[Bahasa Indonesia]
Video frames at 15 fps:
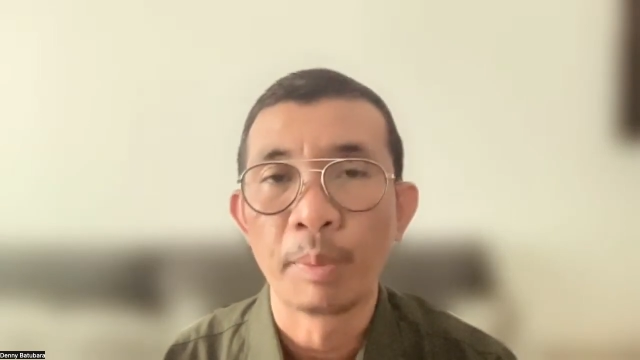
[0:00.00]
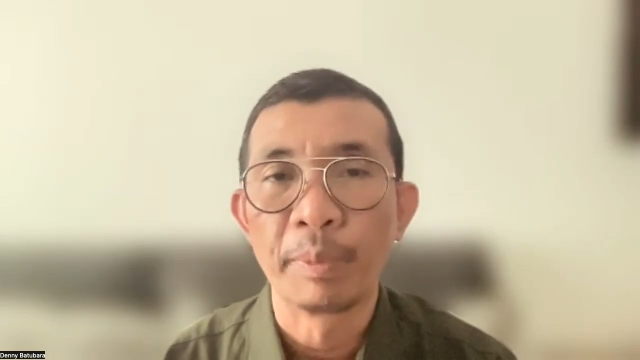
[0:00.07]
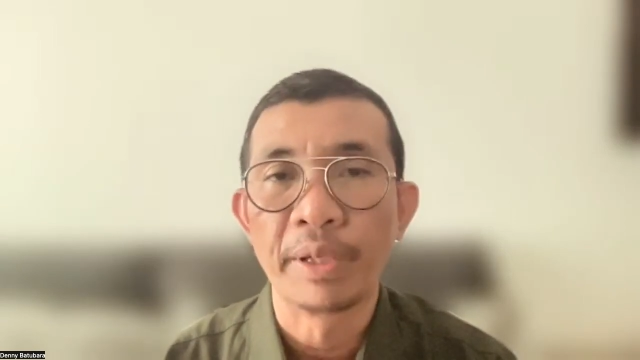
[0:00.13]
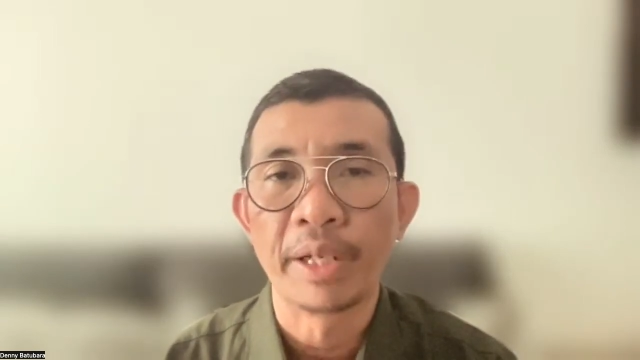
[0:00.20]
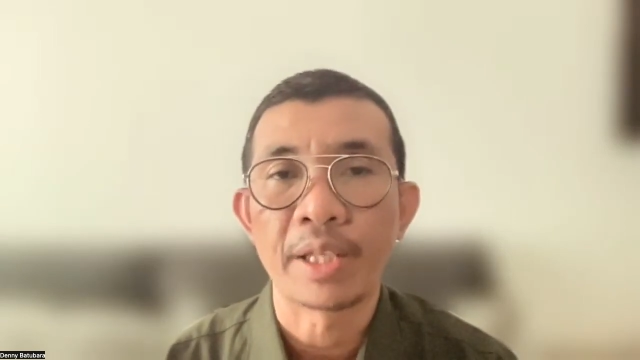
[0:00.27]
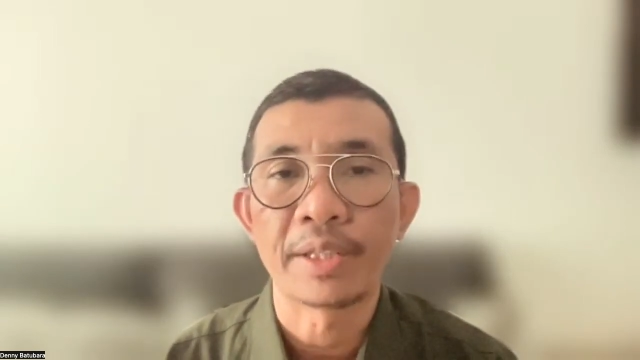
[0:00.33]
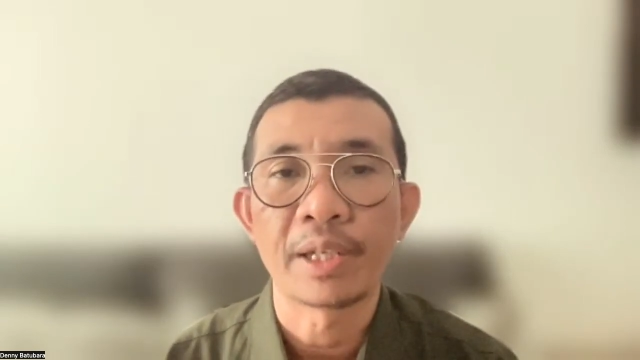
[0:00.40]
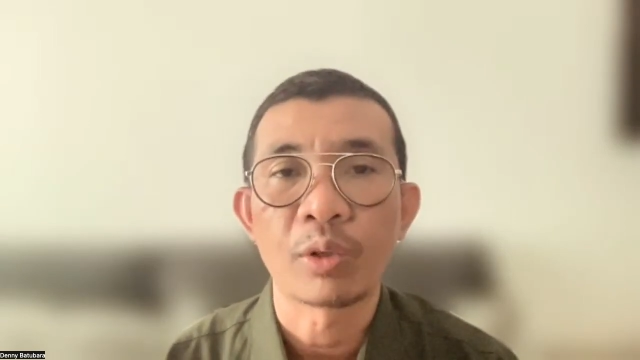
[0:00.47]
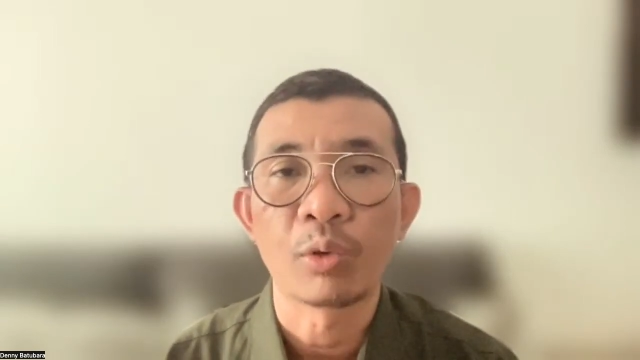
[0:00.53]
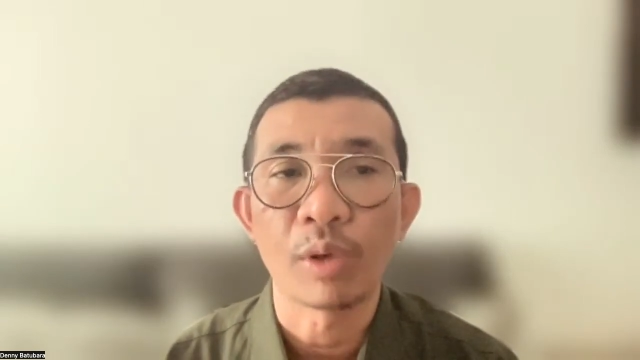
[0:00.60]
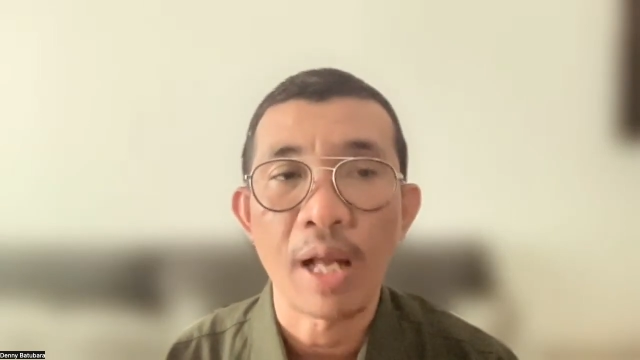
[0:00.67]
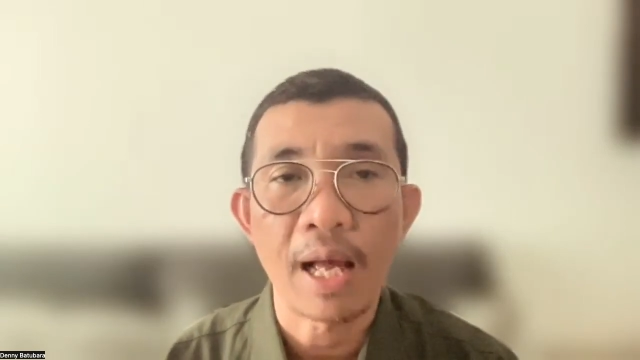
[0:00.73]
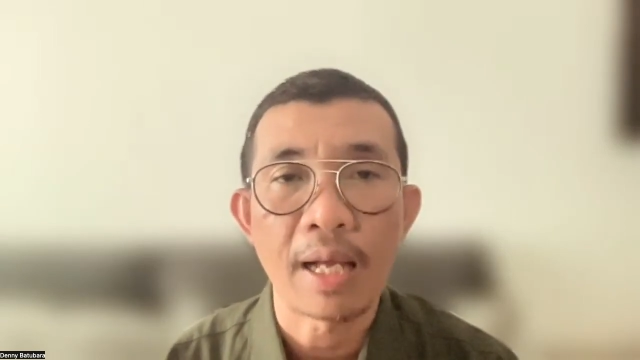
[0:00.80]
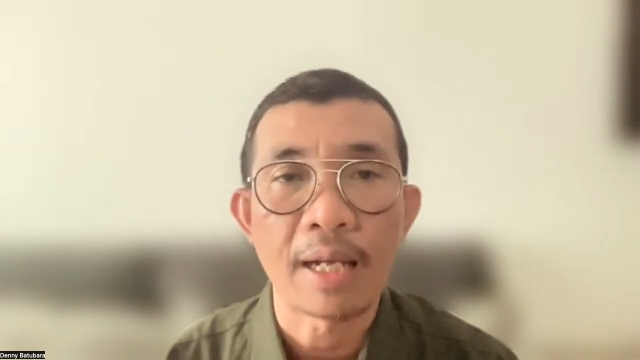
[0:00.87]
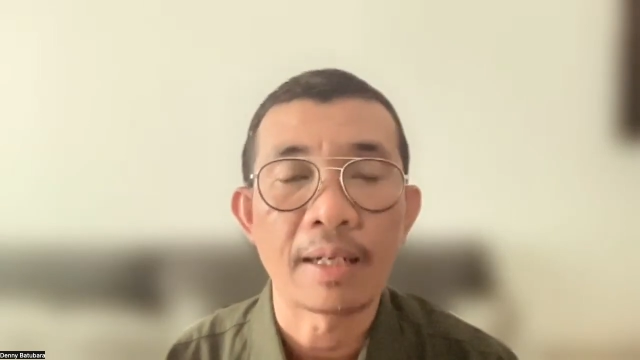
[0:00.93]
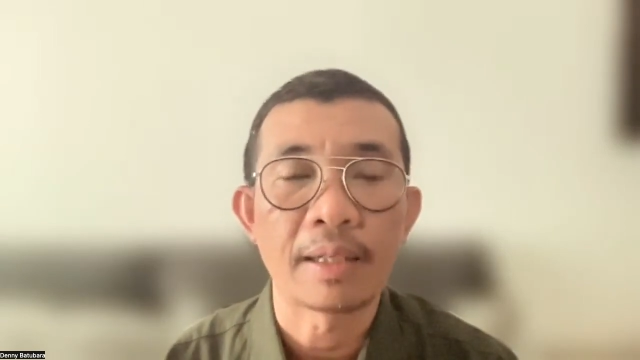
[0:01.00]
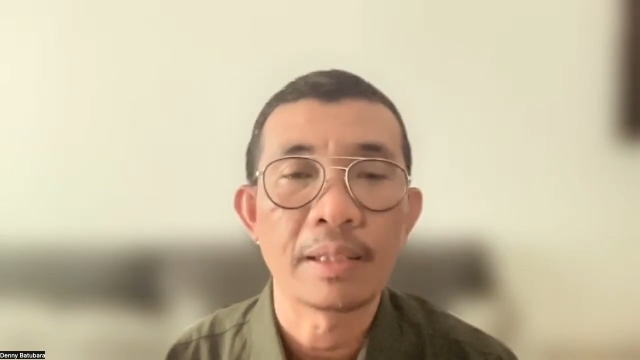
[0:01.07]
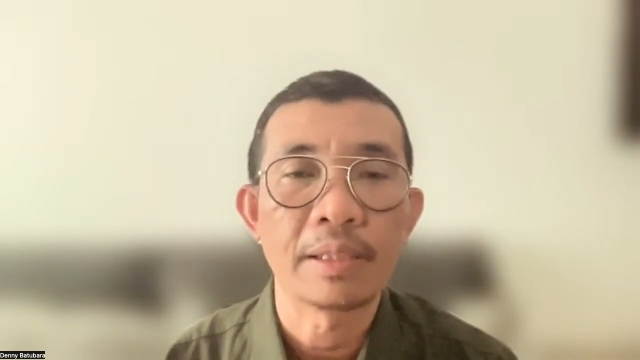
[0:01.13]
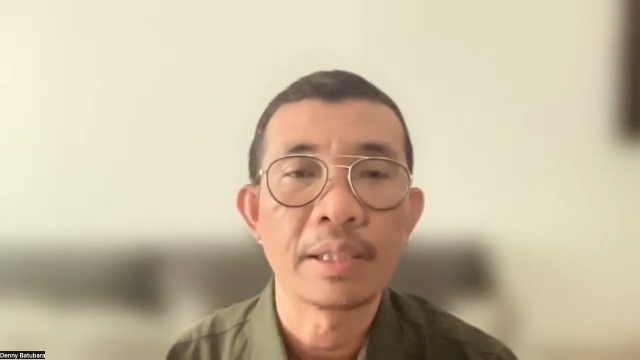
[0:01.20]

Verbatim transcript: peminatnya kurang.